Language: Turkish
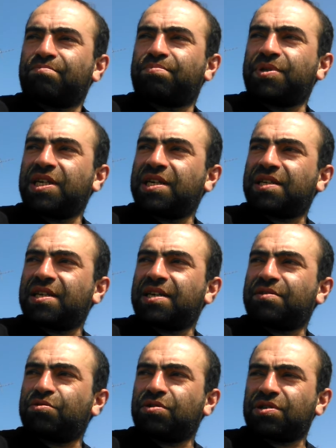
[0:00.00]
bir
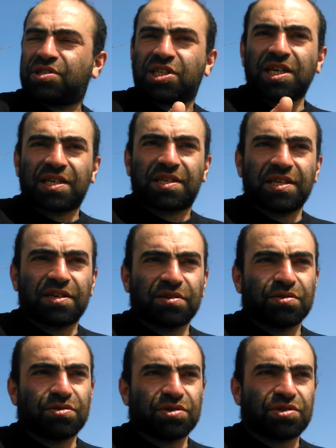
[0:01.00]
yerde diyor
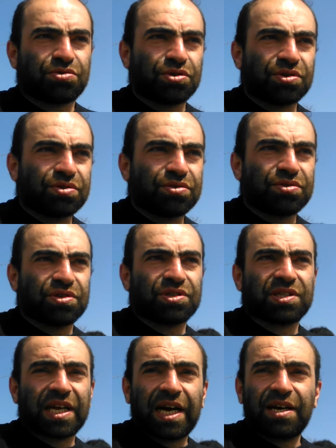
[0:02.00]
çektirin diyor. Çünkü diyor
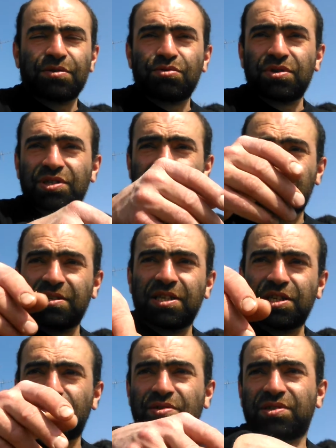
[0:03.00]
daha diyor
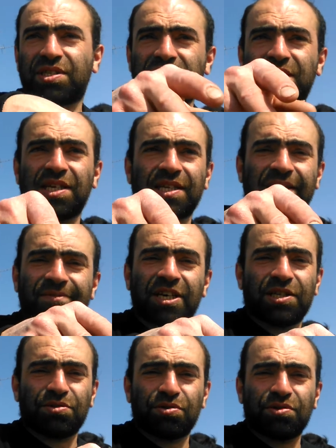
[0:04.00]
şimdi diyor sizde ne
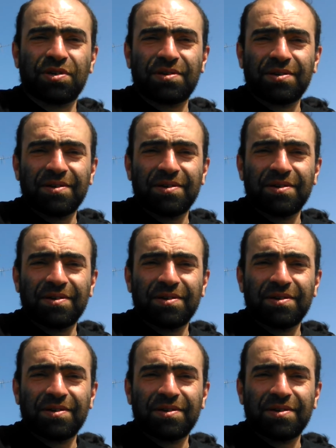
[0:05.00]
evvel diyor